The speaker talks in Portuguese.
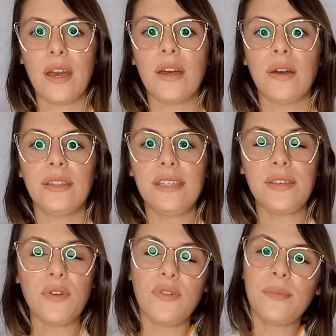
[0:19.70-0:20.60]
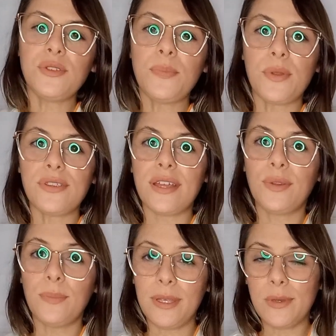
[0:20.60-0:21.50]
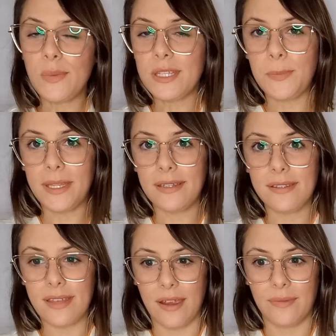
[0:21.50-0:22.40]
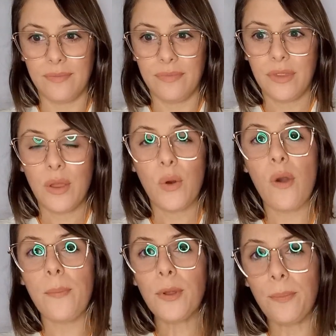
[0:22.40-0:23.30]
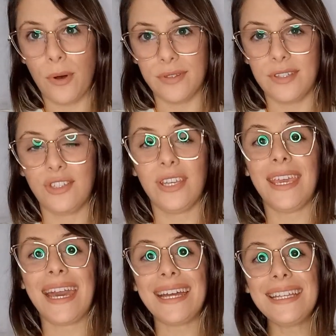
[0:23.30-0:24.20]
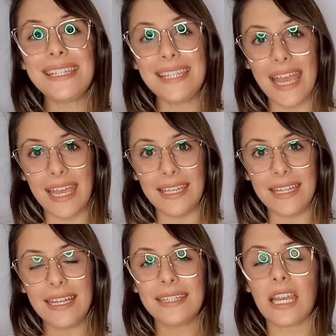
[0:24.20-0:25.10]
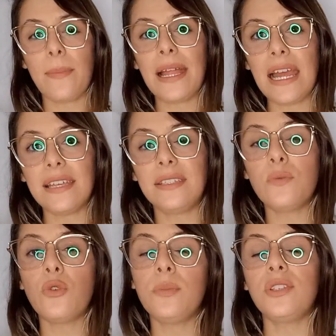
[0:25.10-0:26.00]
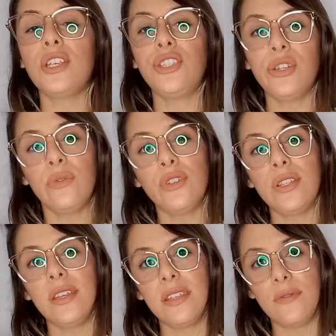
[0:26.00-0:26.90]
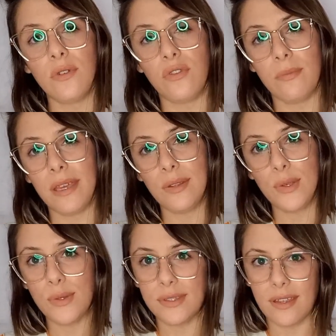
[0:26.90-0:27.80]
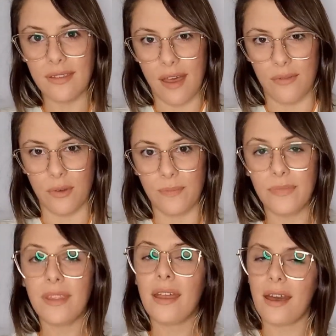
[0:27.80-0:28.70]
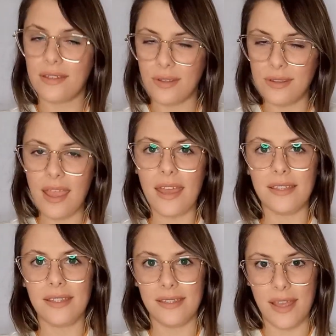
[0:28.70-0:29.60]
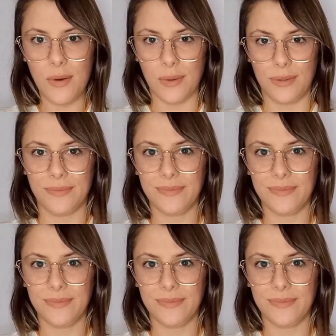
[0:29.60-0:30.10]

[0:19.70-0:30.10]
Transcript: desenvolvemos o projeto Bíblio Esperançar, com a proposta de que cada série trabalhasse um objetivo de desenvolvimento sustentável, as ODSs da ONU.